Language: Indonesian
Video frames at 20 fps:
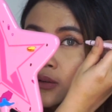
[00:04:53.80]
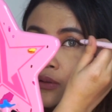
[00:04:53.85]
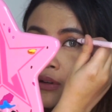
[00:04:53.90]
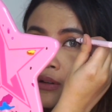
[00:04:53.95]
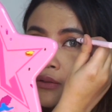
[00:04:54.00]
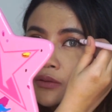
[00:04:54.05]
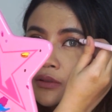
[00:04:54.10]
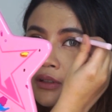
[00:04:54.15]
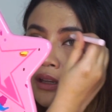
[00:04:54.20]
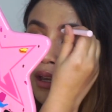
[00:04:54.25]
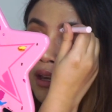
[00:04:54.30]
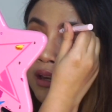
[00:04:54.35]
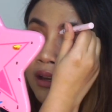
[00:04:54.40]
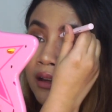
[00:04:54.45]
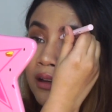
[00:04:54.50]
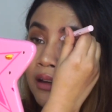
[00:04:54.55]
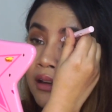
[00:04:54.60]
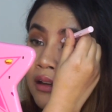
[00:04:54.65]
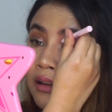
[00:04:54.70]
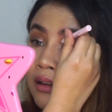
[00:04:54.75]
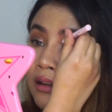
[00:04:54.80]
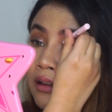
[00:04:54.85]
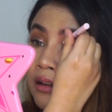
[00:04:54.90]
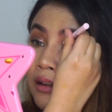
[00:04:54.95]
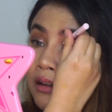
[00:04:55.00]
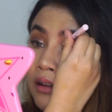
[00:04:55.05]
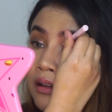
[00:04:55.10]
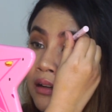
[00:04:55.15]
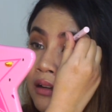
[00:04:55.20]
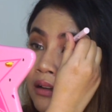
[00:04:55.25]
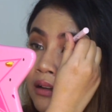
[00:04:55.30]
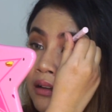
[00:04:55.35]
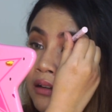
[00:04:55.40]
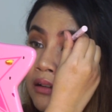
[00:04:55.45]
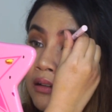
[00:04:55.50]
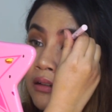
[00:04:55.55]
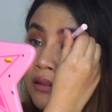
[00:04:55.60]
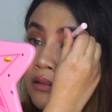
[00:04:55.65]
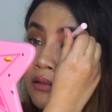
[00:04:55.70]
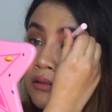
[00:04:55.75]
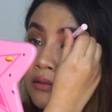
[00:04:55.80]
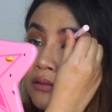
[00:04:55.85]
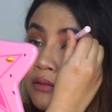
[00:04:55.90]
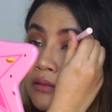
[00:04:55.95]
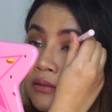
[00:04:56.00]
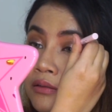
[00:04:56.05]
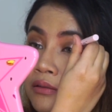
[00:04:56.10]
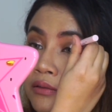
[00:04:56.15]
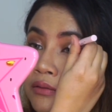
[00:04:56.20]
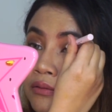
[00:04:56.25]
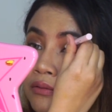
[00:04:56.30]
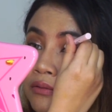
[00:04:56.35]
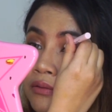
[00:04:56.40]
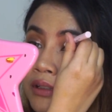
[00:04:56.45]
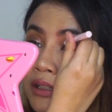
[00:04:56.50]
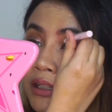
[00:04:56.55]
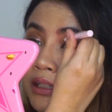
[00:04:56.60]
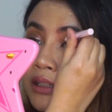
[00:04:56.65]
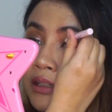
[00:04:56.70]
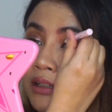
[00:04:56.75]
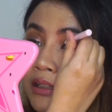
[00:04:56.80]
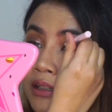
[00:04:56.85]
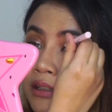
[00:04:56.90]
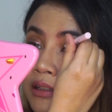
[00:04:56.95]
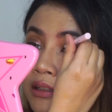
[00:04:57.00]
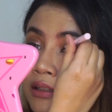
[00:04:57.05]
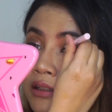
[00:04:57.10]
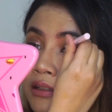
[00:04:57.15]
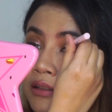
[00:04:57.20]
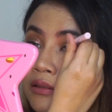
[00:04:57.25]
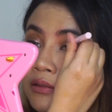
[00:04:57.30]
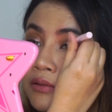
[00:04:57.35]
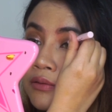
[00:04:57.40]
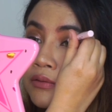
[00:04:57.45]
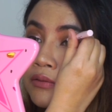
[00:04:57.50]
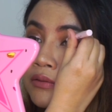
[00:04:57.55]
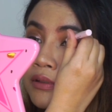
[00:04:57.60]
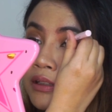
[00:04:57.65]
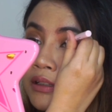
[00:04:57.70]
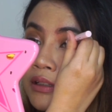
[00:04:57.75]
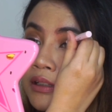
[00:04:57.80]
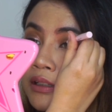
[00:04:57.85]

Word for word: aku harus kayak uh, turunin naikin turunin